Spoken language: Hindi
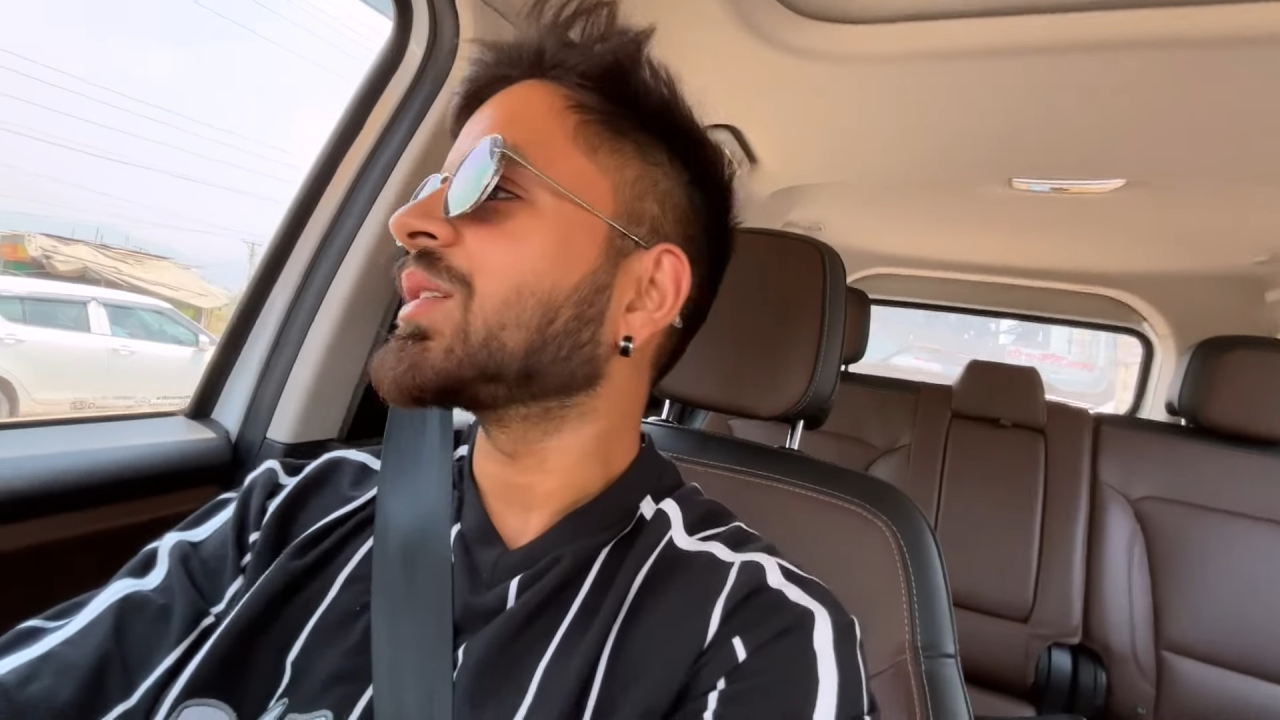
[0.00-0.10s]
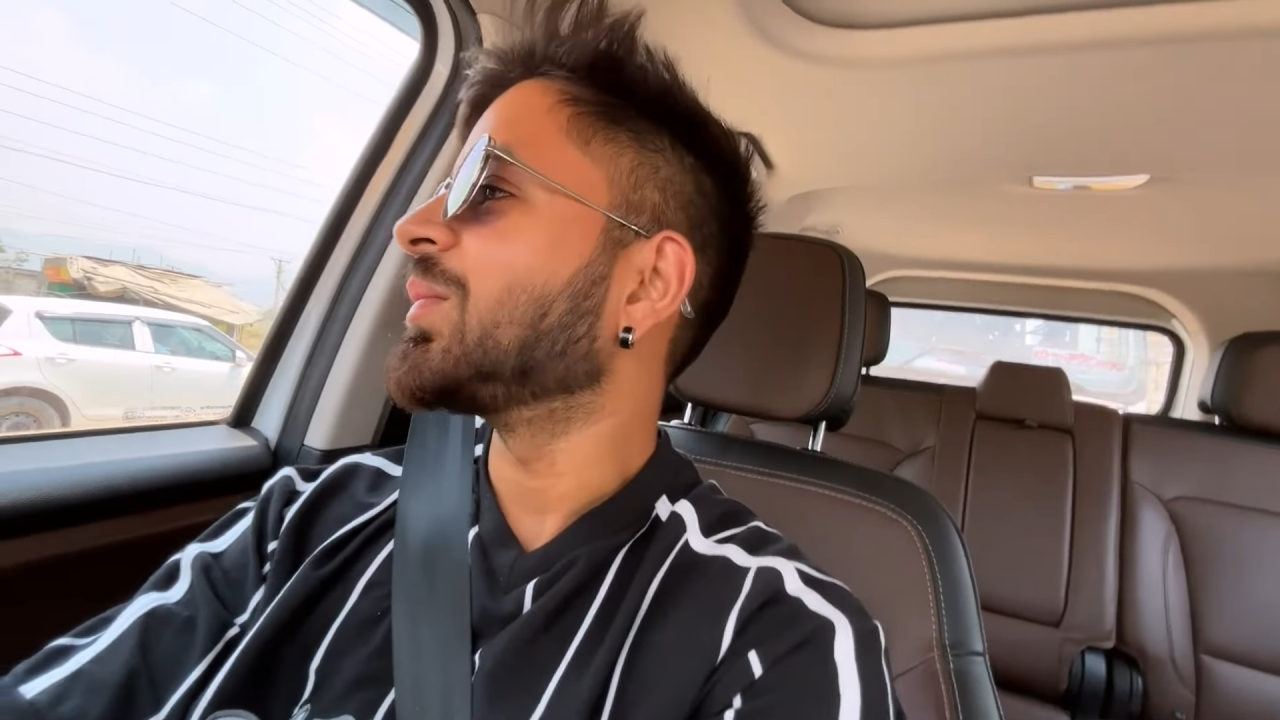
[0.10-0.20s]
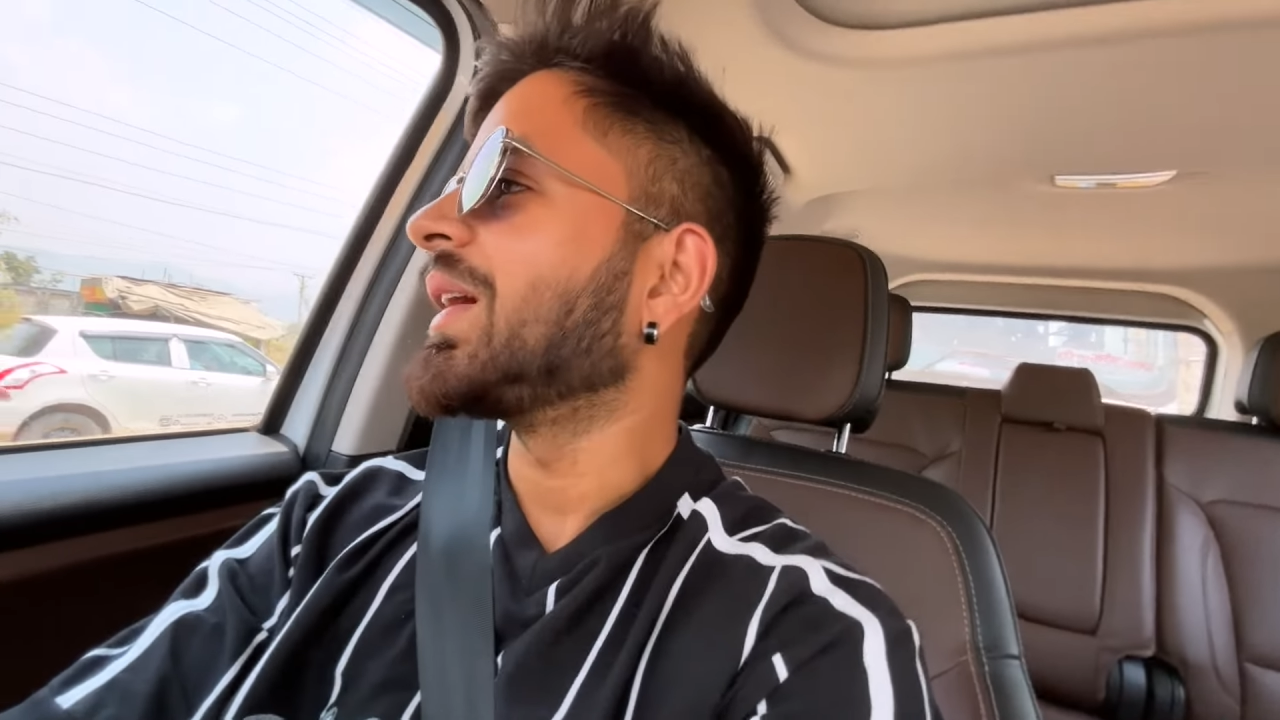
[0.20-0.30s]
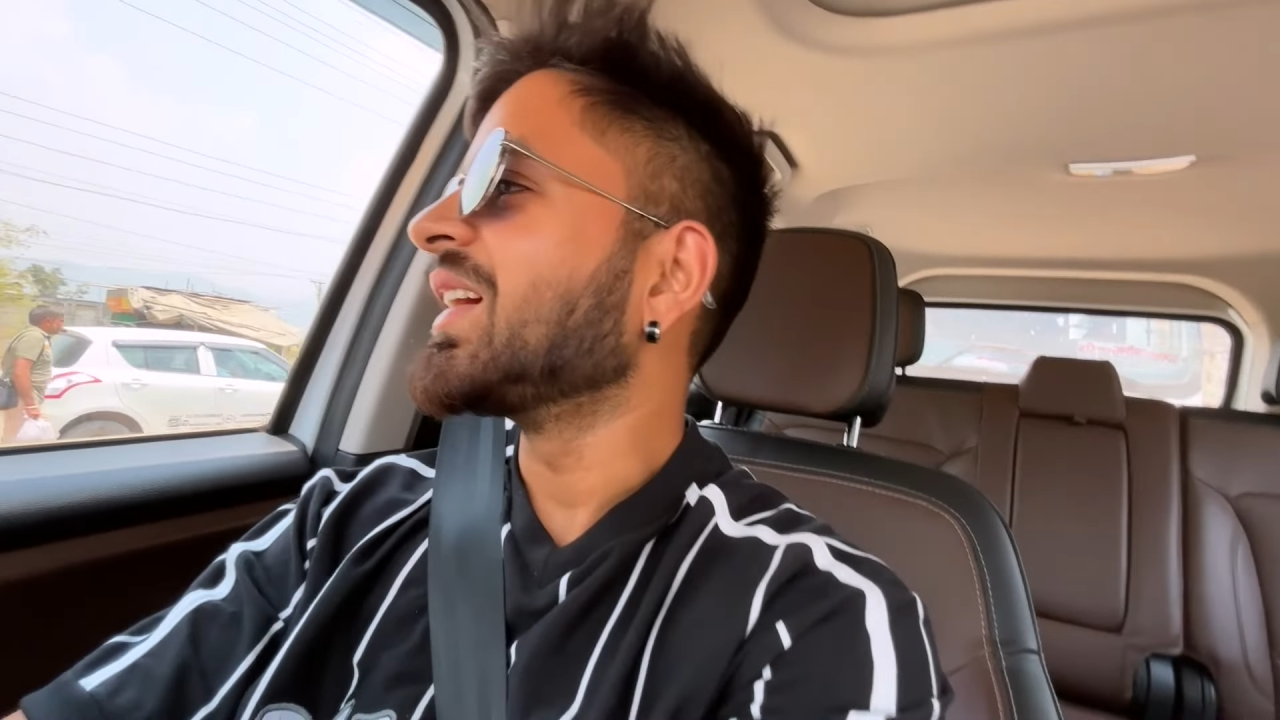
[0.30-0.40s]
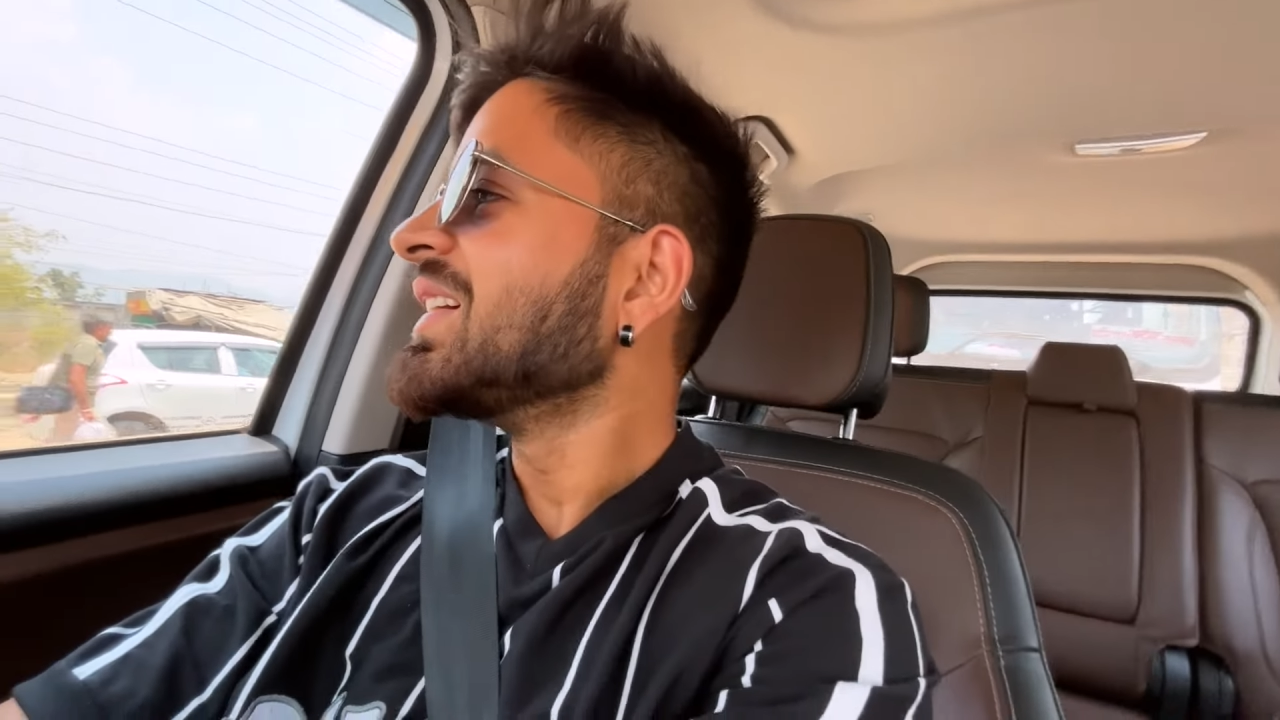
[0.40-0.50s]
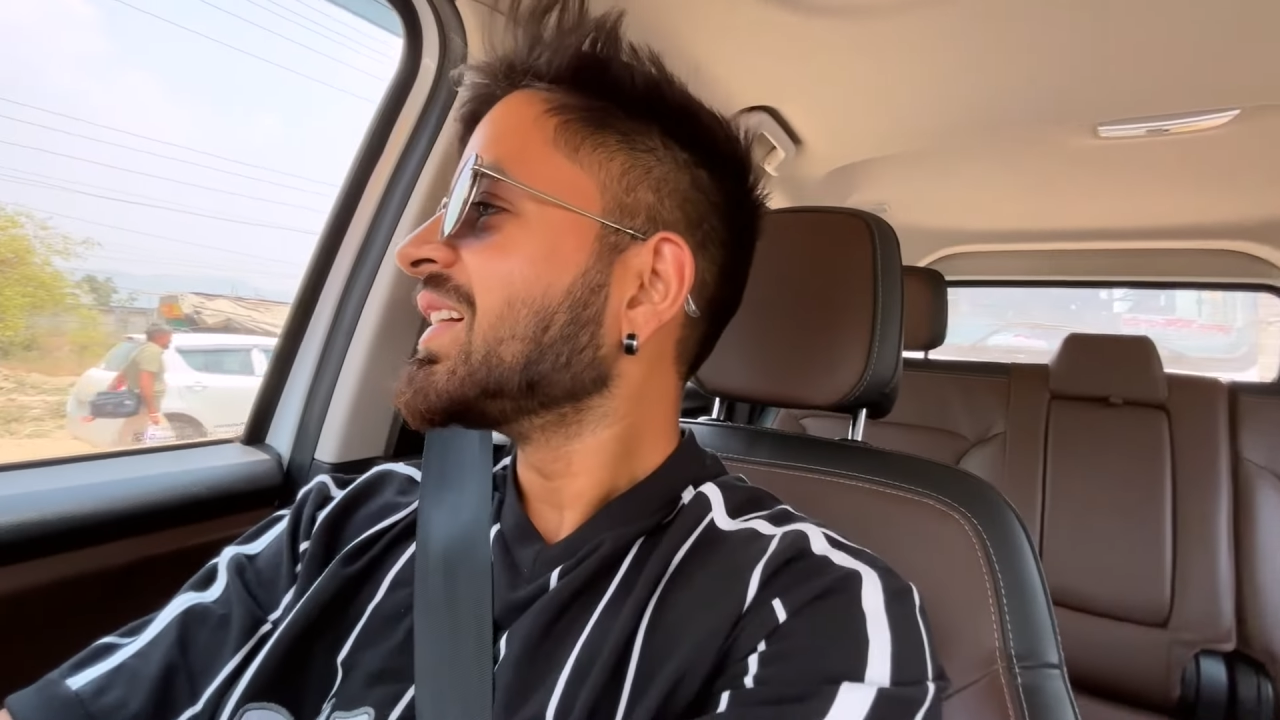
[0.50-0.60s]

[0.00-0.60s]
कम है